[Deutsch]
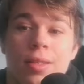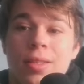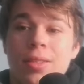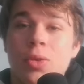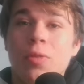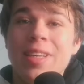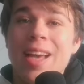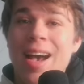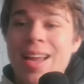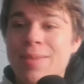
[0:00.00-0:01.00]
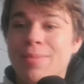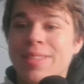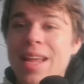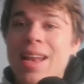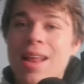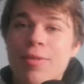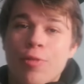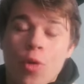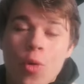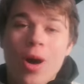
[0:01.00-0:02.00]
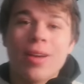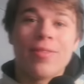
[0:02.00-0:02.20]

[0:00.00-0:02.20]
sowie einem Detlef Horn,